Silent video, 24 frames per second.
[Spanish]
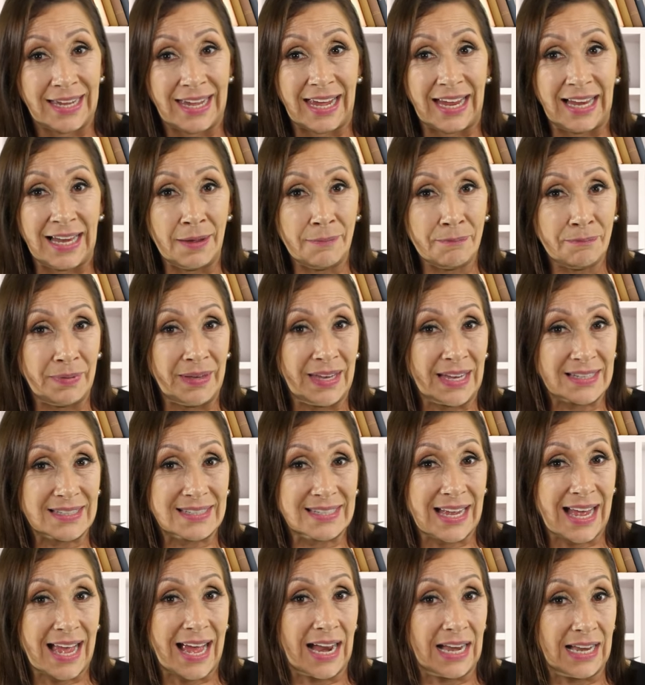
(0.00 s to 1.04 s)
él
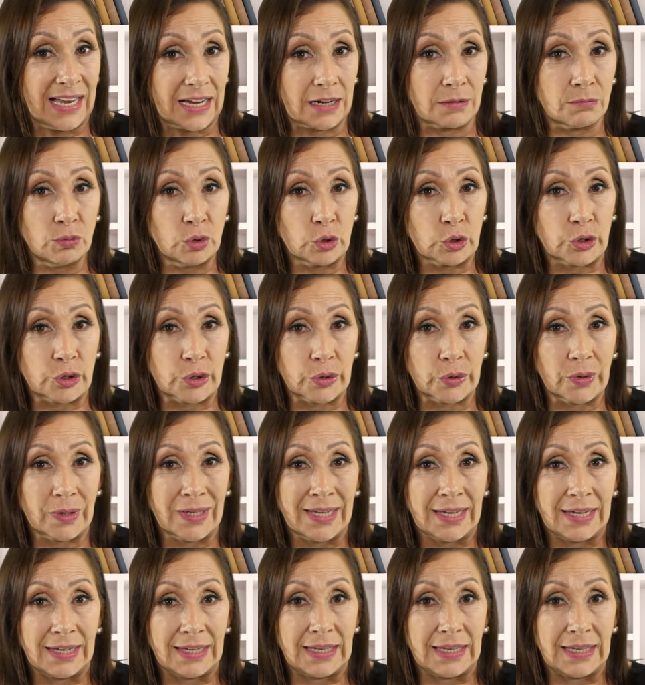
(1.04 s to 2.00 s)
empieza a leer mucho